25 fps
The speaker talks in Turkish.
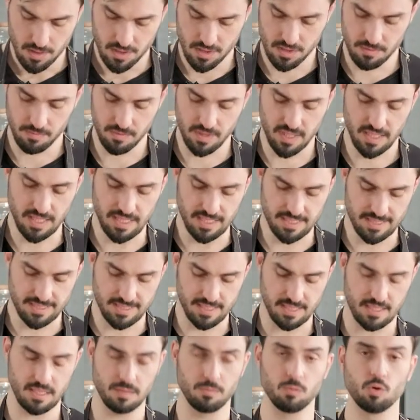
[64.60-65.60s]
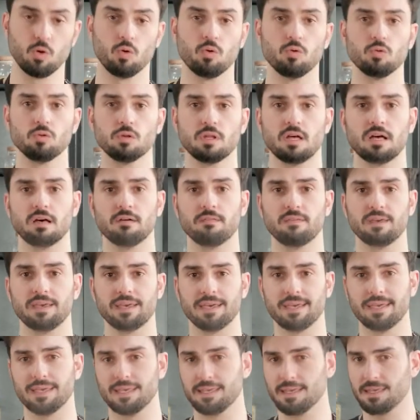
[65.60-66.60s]
Şimdi istediğim yoğunluğa ve
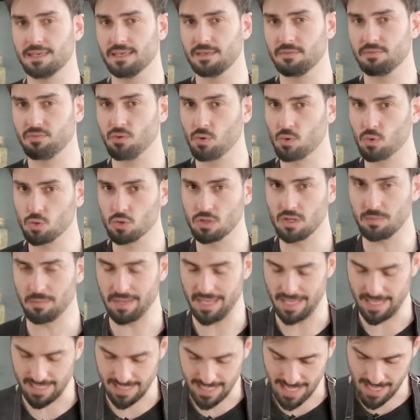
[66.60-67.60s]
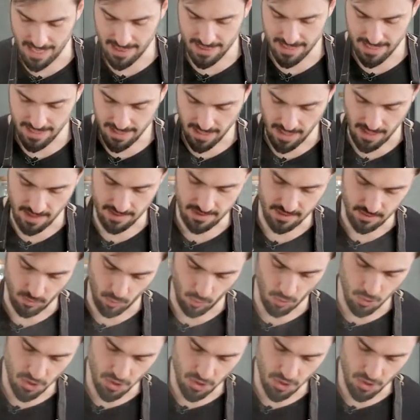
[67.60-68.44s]
e, fokurdamaya geldi. Artık